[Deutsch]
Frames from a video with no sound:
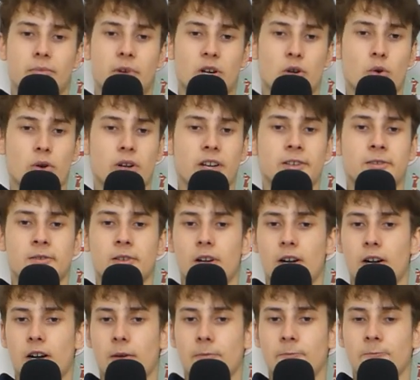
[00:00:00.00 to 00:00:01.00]
Mal gucken,
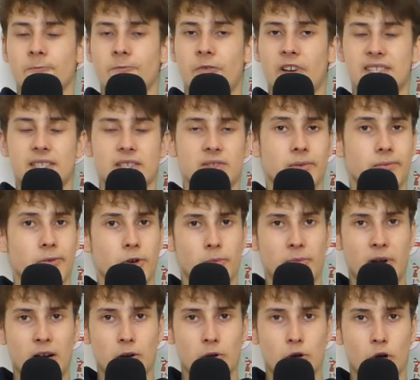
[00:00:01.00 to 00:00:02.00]
ähm, was da so von der
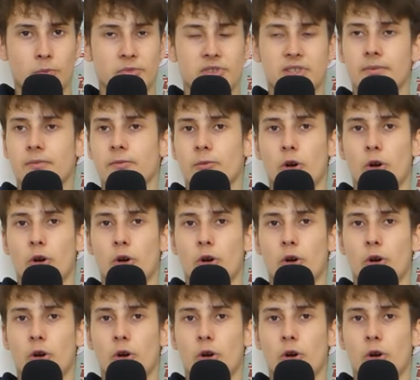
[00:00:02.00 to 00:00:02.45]
Bank kommt,